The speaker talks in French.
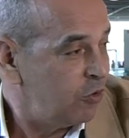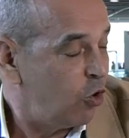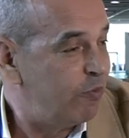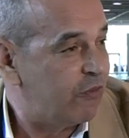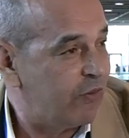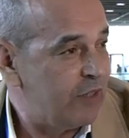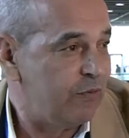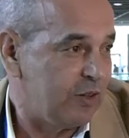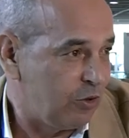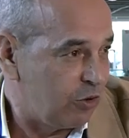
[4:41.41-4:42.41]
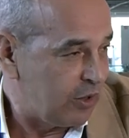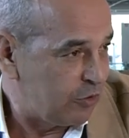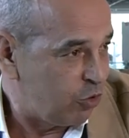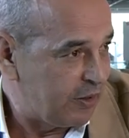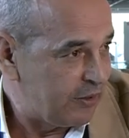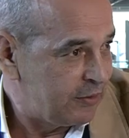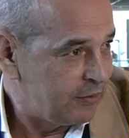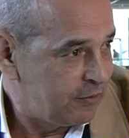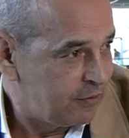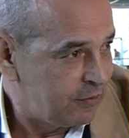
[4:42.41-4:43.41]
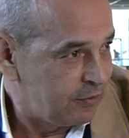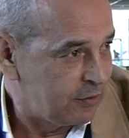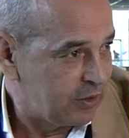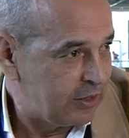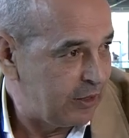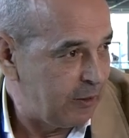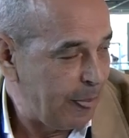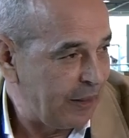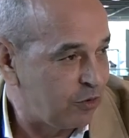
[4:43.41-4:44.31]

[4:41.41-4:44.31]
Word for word: au Big Five d'Obey. Très bien, Big Five, un